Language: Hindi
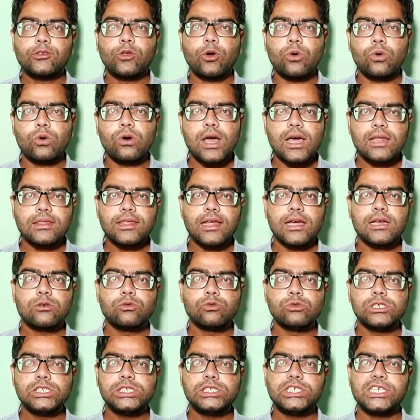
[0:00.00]
थोड़ा सा
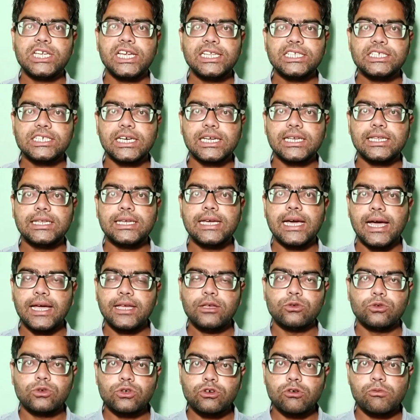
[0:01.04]
रूल चेंज कर दिया है
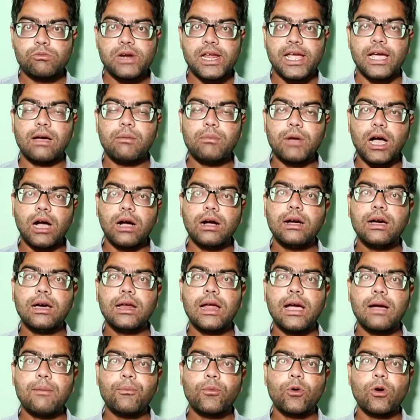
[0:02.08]
YouTube ने अब अगर
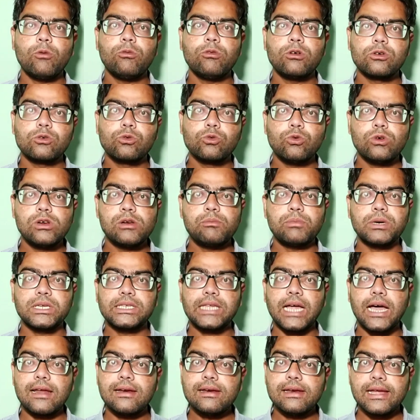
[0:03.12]
आपको वो रूल
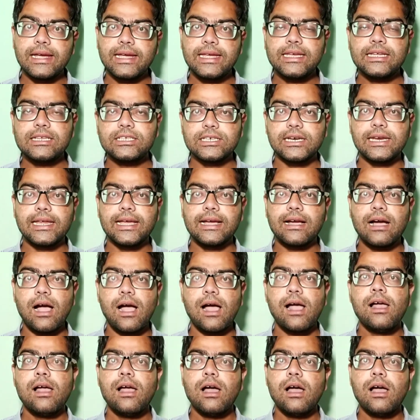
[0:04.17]
पता नहीं चलेगा